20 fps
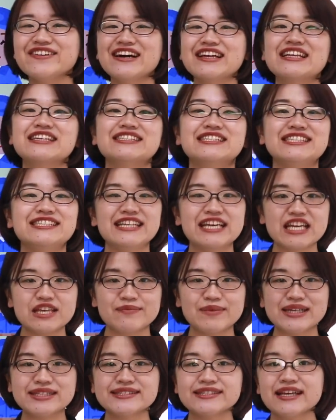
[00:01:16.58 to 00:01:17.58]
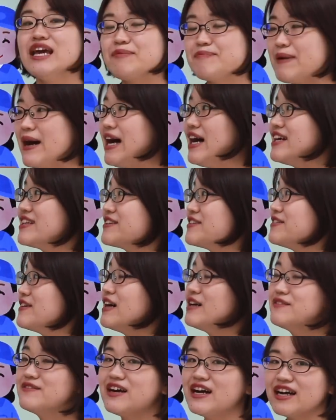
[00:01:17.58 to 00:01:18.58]
をお話ししていきます。えパート
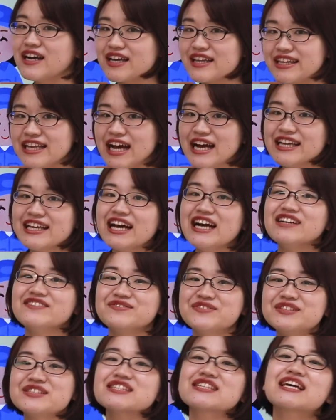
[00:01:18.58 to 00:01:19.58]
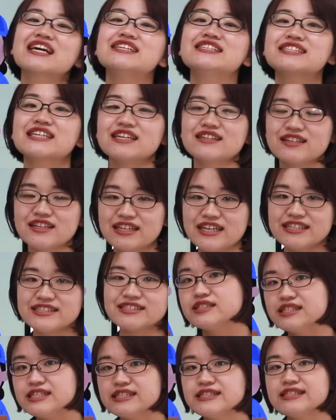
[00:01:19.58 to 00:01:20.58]
1は、やや難しかったで
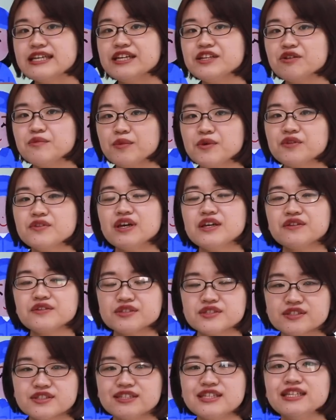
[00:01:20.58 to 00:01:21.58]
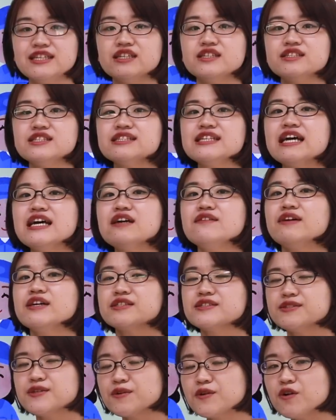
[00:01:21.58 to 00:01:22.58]
す。実際の問題の作り自体
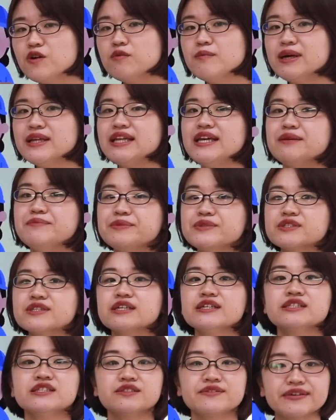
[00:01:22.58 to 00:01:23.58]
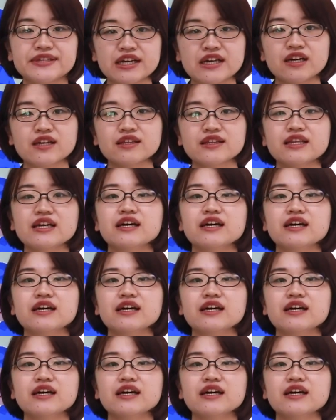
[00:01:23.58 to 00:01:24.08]
はそこまで難しくはなかっ